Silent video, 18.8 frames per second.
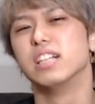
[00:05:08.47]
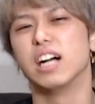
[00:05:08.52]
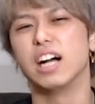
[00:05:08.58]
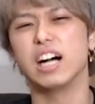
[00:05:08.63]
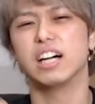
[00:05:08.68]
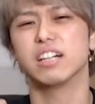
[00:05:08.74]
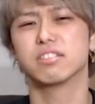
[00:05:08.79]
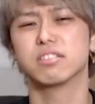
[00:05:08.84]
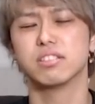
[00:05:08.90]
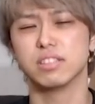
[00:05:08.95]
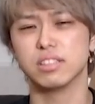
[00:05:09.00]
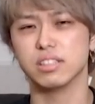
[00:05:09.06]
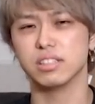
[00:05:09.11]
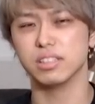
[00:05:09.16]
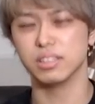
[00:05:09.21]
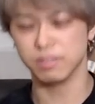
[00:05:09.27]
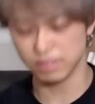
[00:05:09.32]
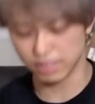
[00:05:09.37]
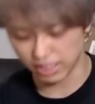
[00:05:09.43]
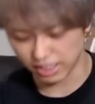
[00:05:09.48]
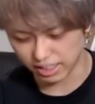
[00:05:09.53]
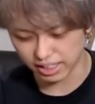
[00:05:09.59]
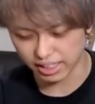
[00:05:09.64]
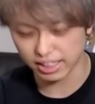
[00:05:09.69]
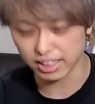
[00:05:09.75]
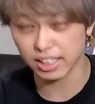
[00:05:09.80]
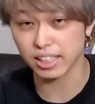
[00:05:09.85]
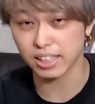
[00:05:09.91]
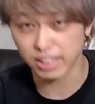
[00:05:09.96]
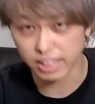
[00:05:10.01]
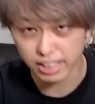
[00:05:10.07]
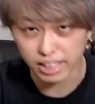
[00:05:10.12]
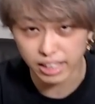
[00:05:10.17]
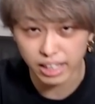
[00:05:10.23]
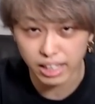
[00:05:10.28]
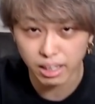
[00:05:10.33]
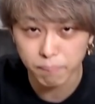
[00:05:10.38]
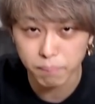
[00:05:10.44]
ある人間なん
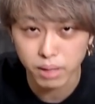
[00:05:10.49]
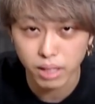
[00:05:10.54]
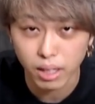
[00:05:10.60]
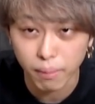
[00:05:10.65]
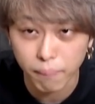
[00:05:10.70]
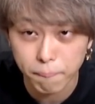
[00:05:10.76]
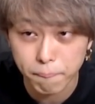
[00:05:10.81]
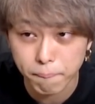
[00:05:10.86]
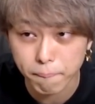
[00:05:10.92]
で、やっぱ